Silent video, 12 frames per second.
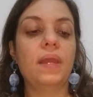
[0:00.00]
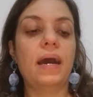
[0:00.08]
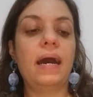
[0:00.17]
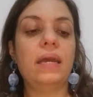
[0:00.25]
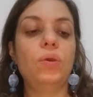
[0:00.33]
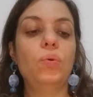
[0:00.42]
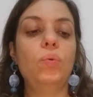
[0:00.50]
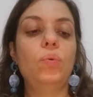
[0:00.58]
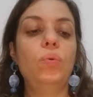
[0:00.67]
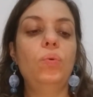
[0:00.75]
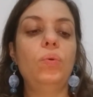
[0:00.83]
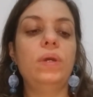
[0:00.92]
Aí o,
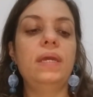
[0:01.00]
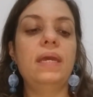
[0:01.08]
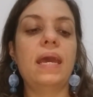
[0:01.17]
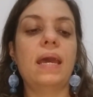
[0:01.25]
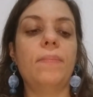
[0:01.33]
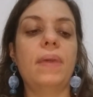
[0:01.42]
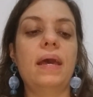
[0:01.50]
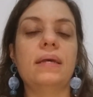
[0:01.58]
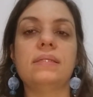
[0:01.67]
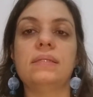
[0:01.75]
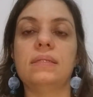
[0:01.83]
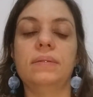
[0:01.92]
o
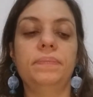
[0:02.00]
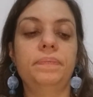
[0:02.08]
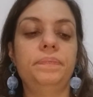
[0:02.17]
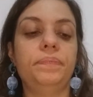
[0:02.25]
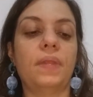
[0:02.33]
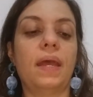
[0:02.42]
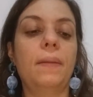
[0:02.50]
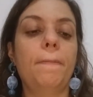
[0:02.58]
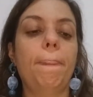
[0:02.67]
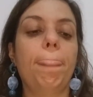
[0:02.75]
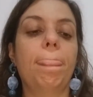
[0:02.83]
IMS, né?